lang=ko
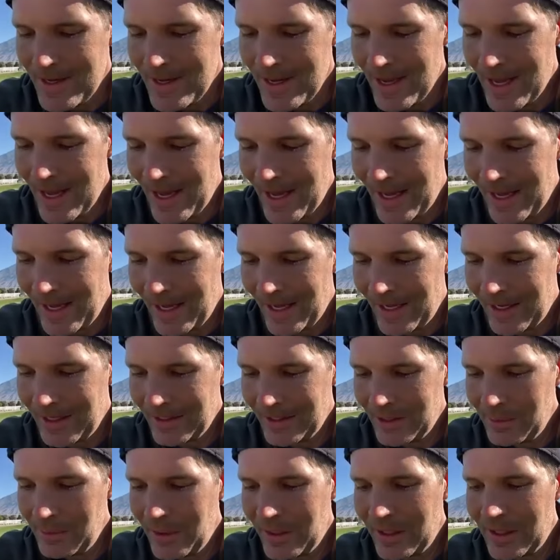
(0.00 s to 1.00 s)
아,
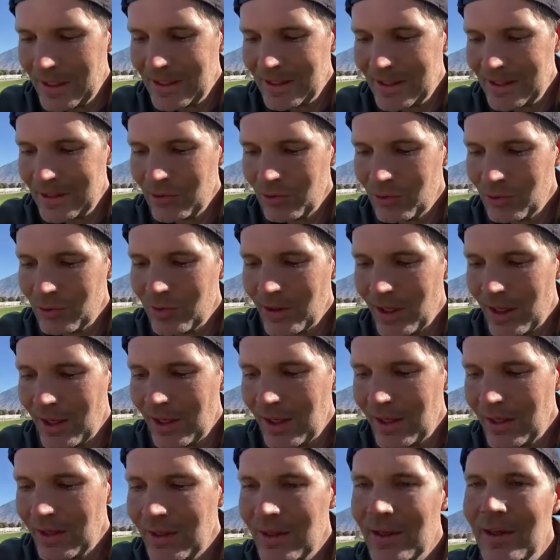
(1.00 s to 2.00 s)
이번에는
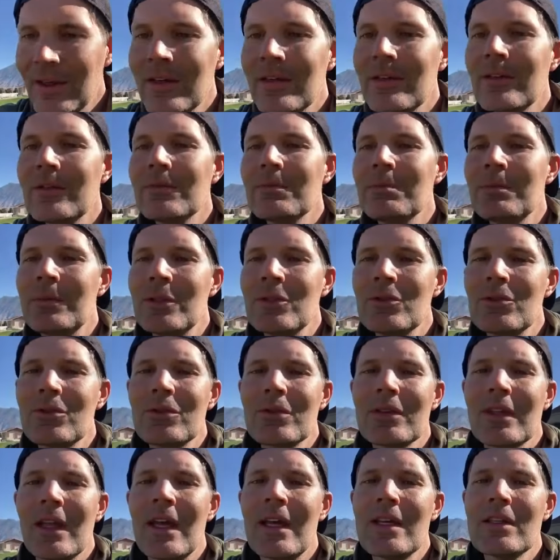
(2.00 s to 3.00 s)
누가
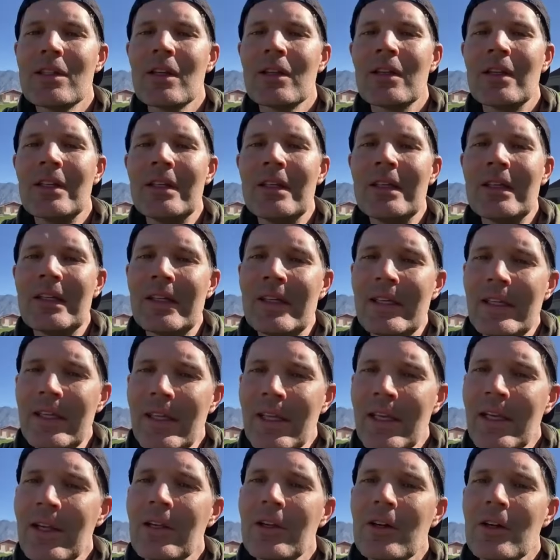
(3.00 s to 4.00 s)
미국 대사들
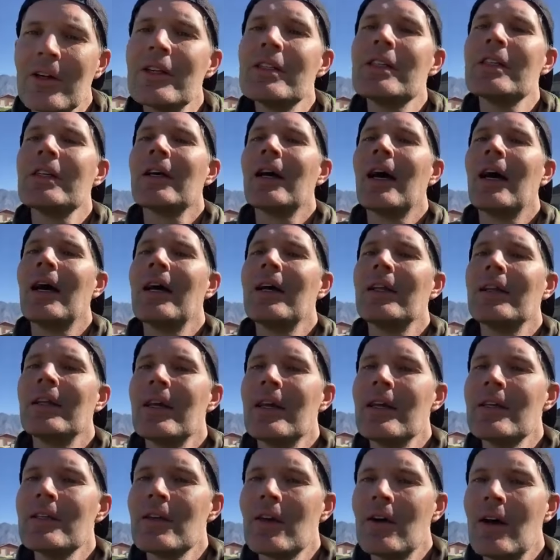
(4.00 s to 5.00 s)
이길 것인가에
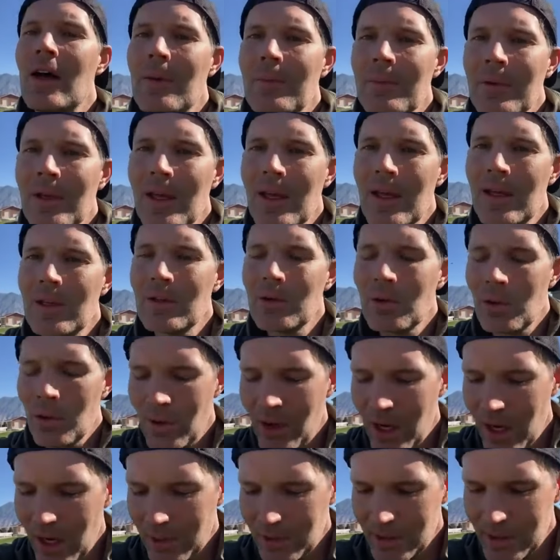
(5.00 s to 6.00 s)
대해서 함께
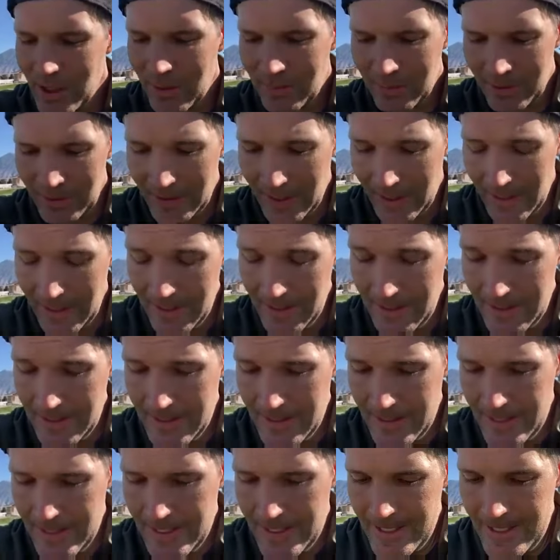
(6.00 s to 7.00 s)
토론하고자 합니다.
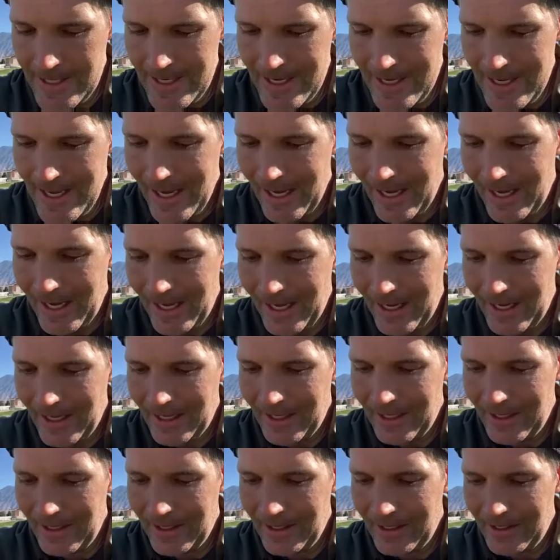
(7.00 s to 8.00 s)

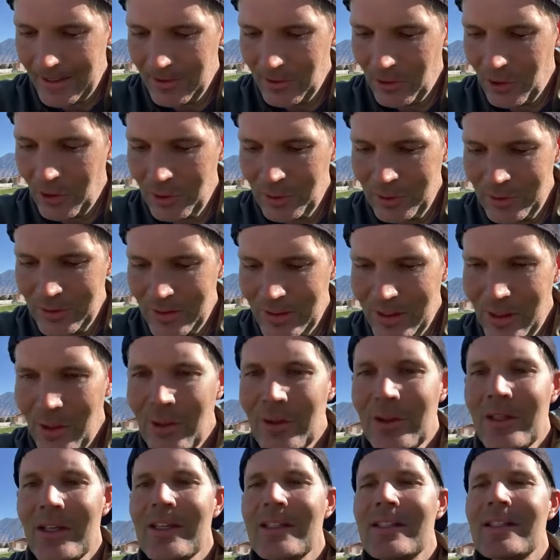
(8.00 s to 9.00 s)
어, 여러분들이
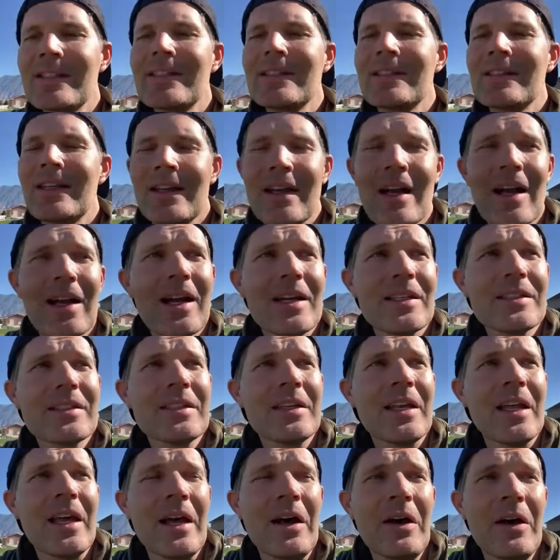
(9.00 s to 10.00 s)
어떻게
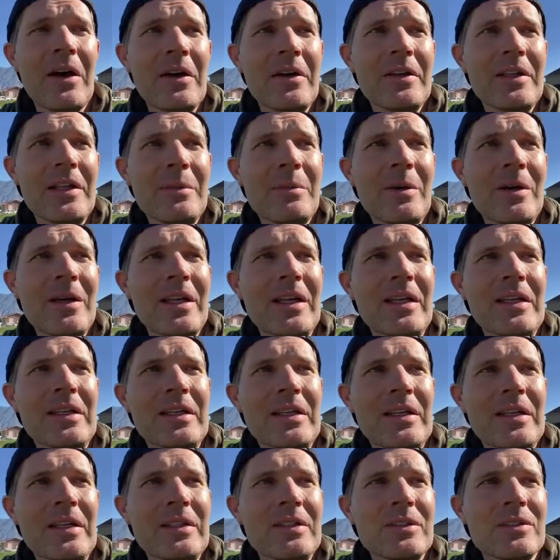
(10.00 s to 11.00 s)
생각하시나요?
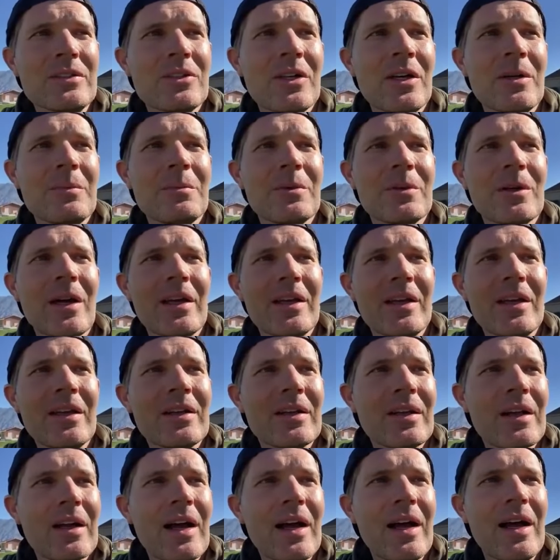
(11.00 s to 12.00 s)
이번에는 트럼프가
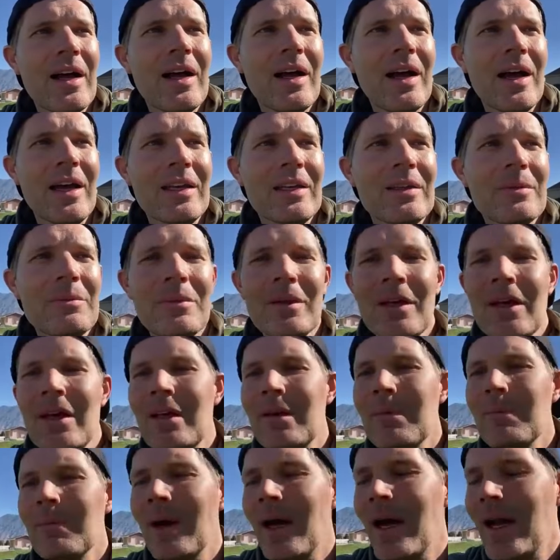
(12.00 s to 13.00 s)
이길까
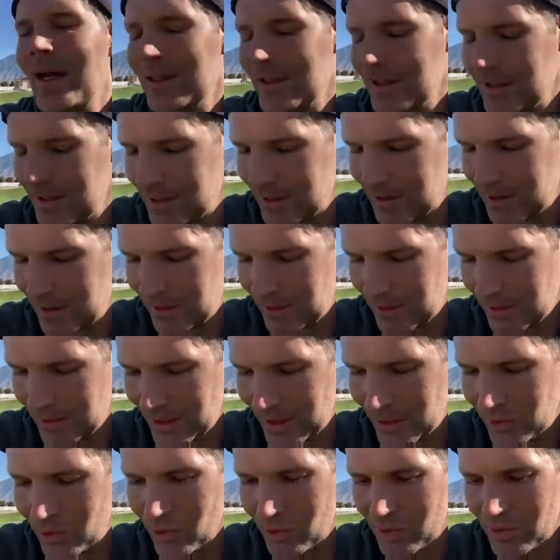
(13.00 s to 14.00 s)
아니면 바이든
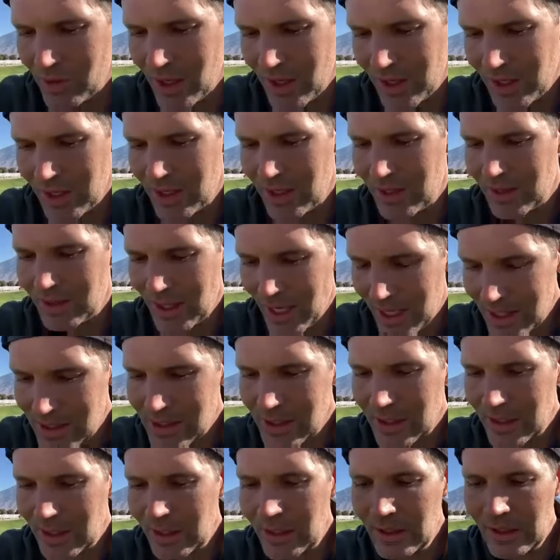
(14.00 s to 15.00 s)
대통령이
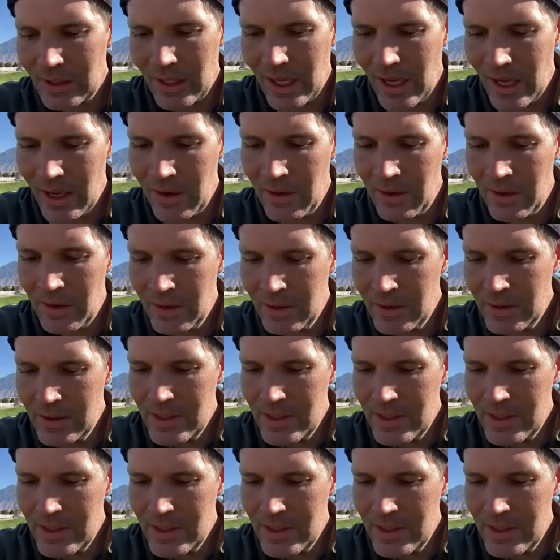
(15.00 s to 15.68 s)
다시 이길까요?